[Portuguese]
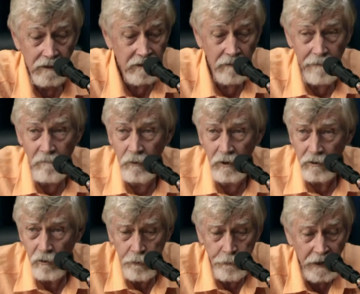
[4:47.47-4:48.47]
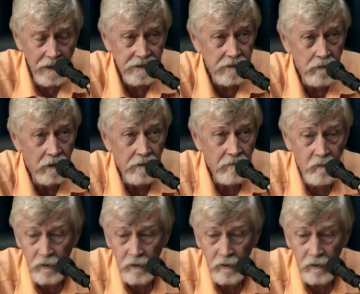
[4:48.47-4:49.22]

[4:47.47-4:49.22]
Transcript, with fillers: Então é muito fácil.